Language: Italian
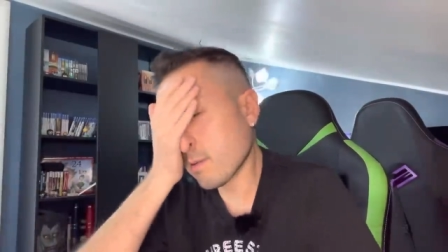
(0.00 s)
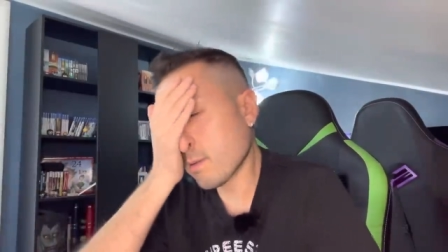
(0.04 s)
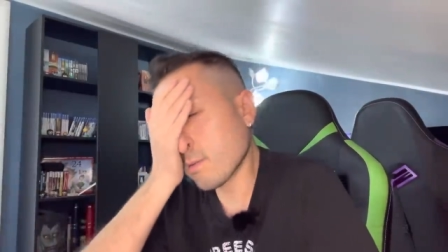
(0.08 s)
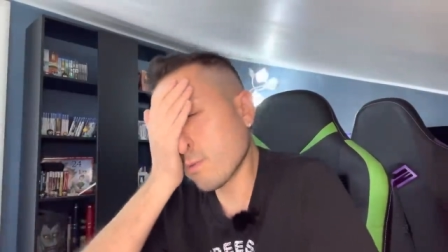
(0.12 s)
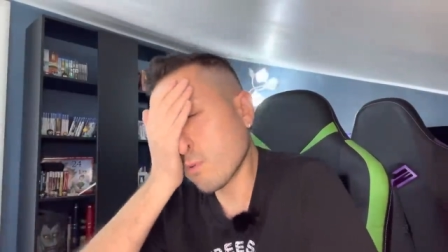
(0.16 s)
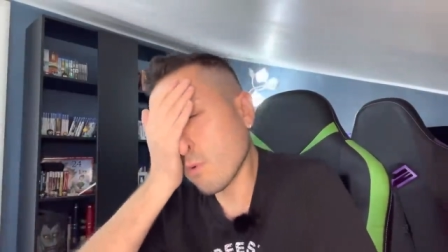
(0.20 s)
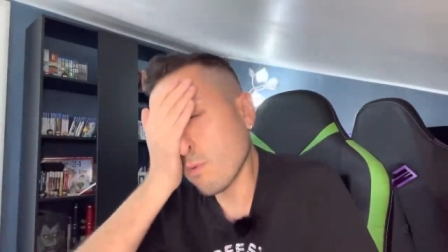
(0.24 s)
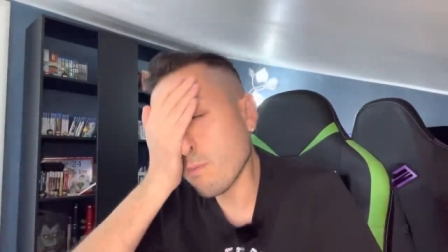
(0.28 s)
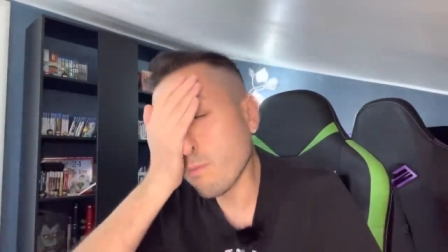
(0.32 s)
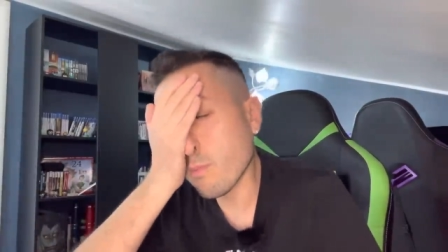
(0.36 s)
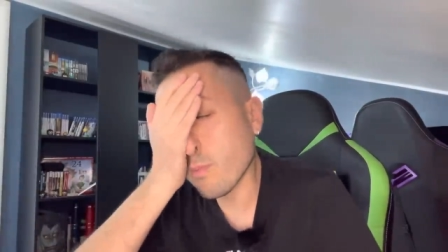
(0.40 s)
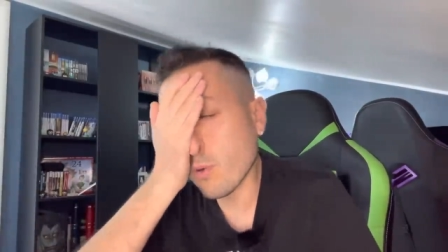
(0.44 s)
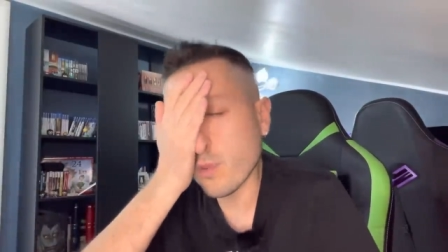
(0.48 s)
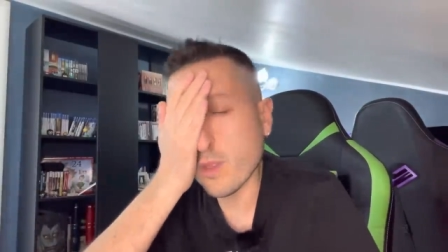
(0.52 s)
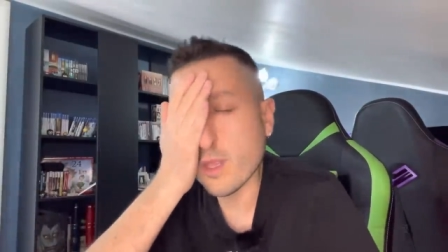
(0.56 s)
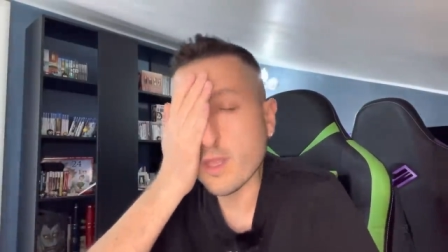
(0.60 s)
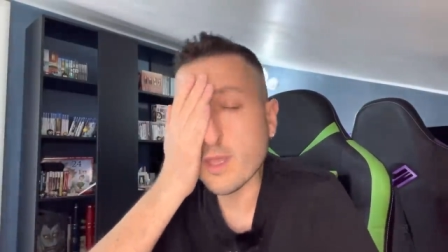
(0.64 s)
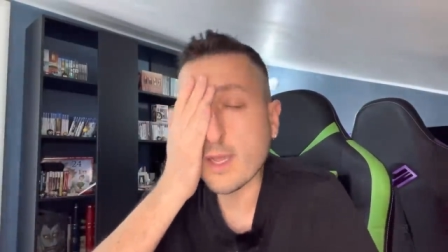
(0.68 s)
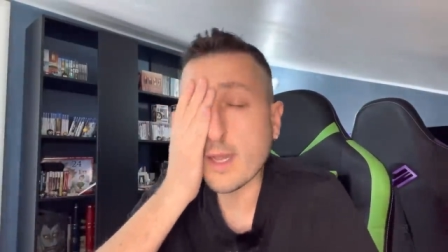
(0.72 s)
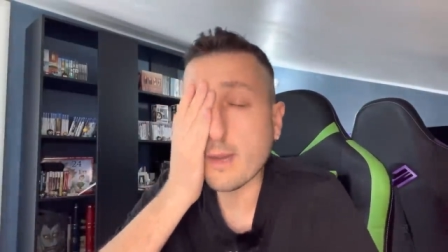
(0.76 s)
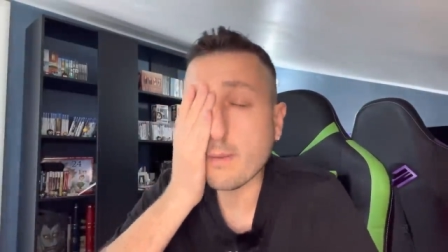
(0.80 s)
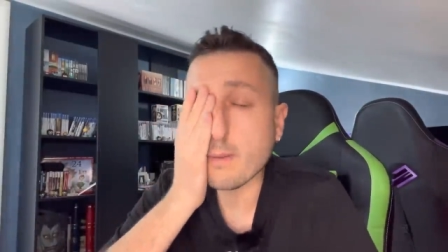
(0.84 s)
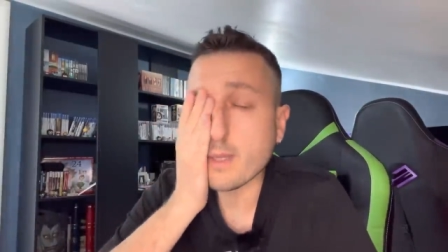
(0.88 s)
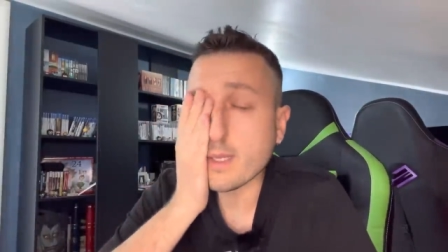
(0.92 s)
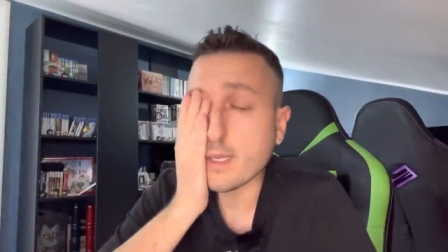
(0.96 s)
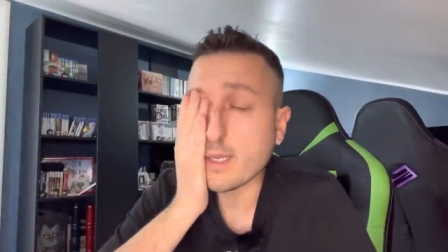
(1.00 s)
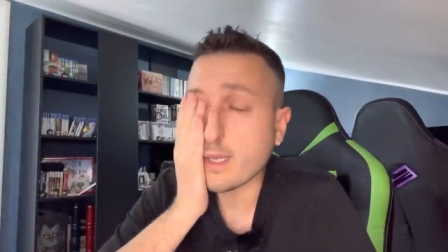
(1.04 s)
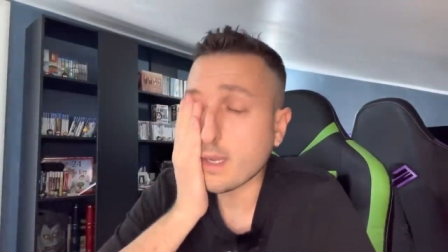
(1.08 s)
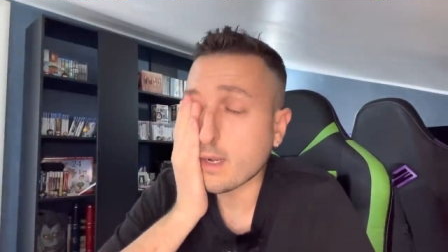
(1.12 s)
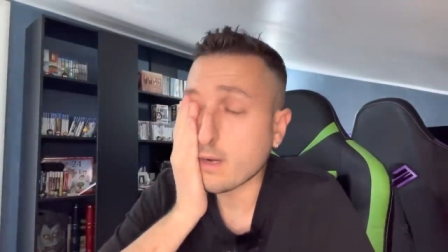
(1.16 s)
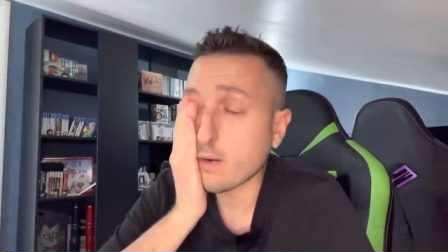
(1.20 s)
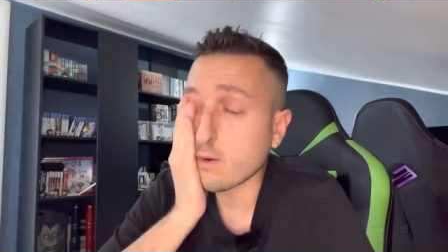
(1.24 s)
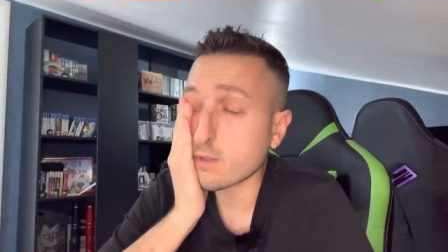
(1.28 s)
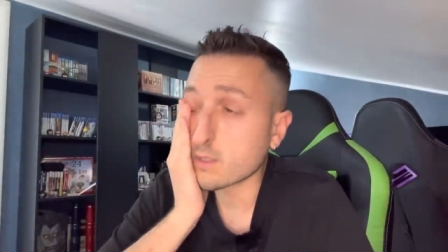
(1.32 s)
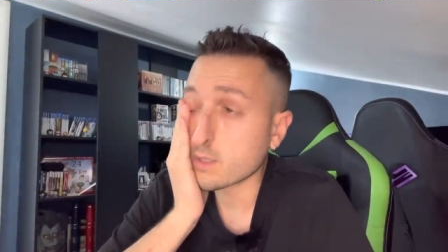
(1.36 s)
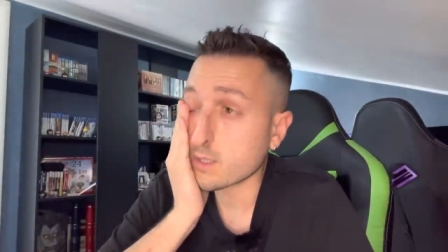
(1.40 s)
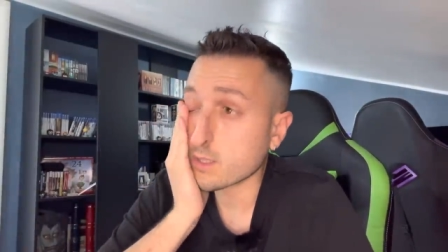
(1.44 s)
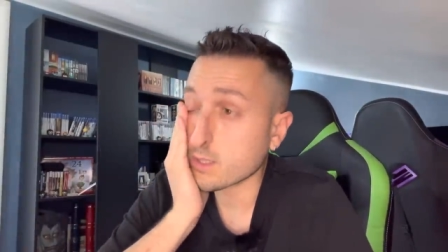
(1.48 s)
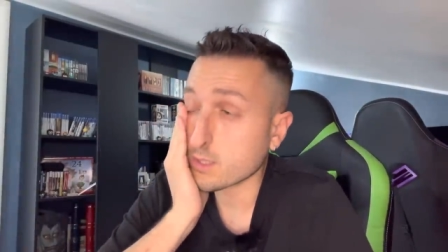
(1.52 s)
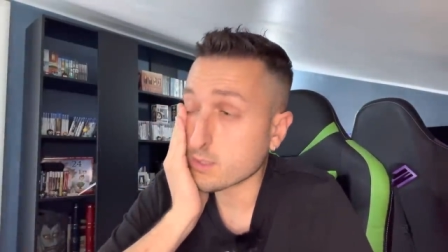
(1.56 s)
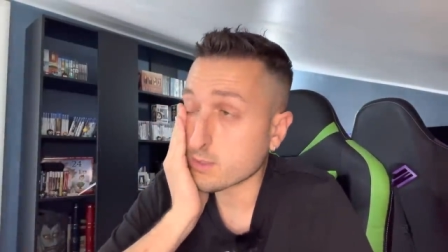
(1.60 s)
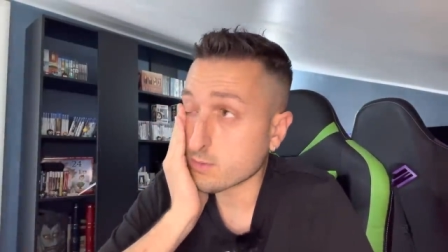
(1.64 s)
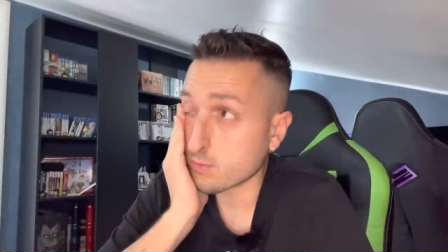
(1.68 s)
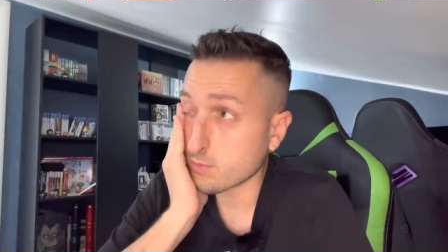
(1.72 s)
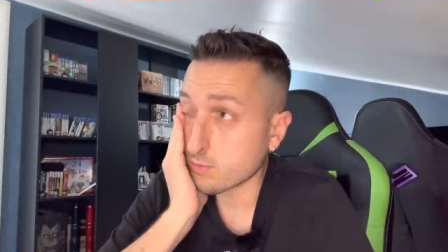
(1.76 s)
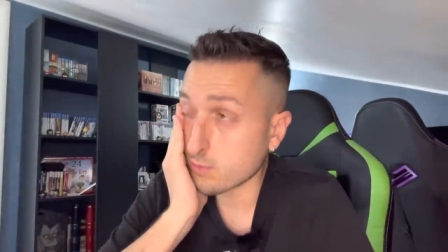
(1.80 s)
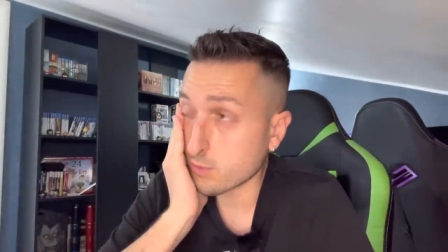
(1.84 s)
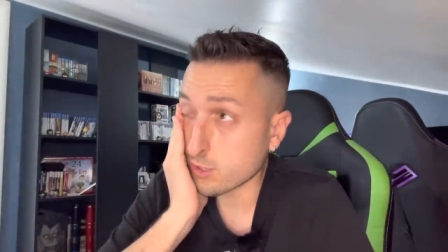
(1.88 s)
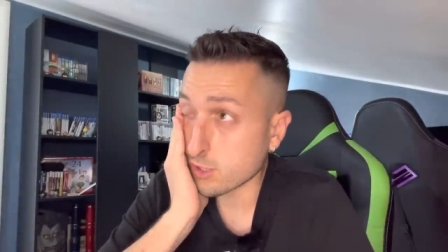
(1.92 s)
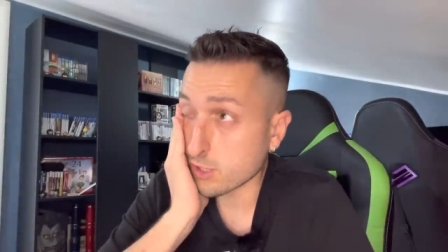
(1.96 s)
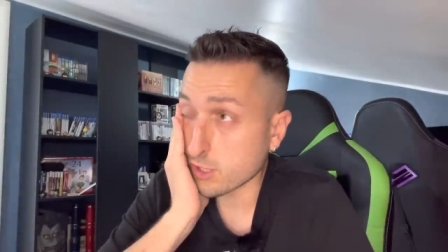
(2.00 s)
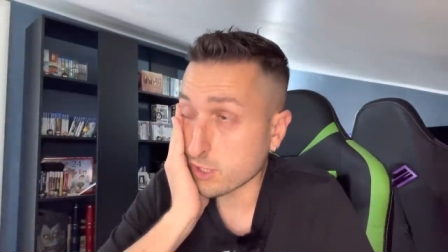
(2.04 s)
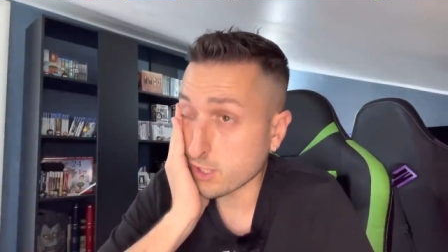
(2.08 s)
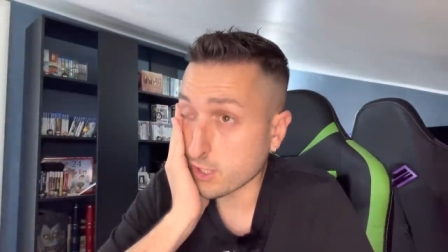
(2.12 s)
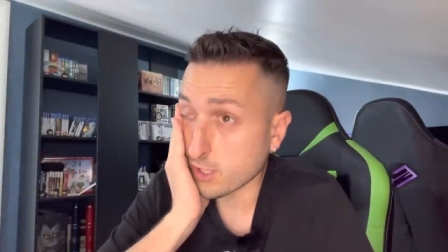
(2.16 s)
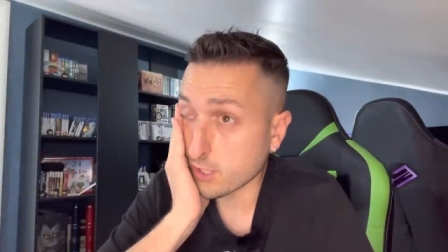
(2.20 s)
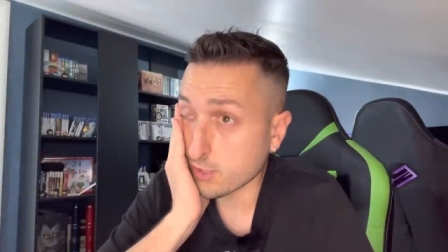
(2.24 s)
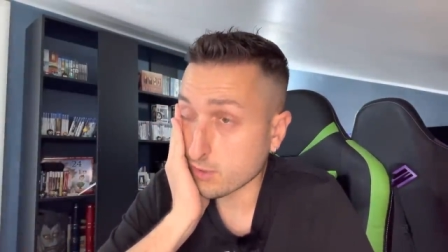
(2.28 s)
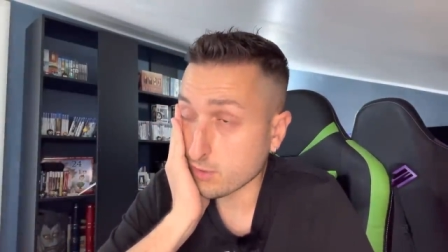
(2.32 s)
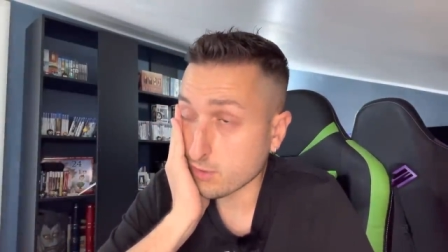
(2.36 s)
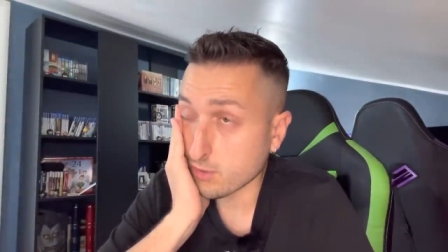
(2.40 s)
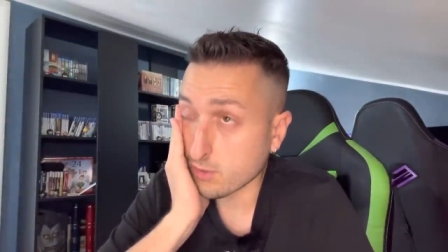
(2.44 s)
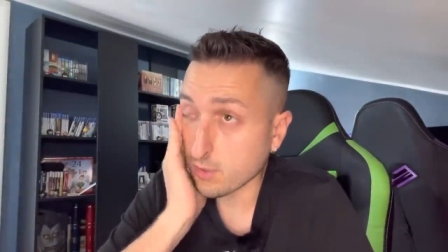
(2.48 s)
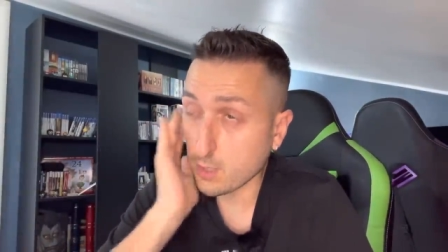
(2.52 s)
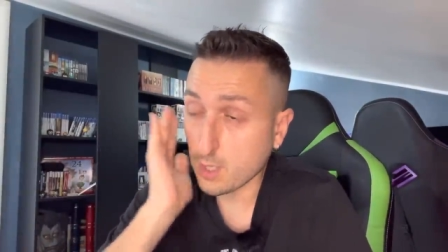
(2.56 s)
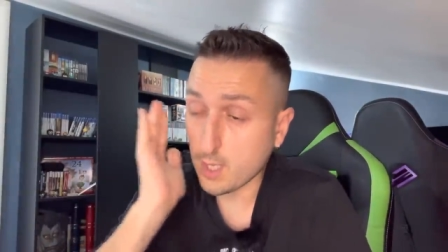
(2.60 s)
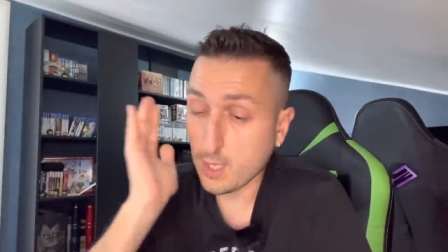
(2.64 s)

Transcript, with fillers: non potete capire che cosa sta succedendo,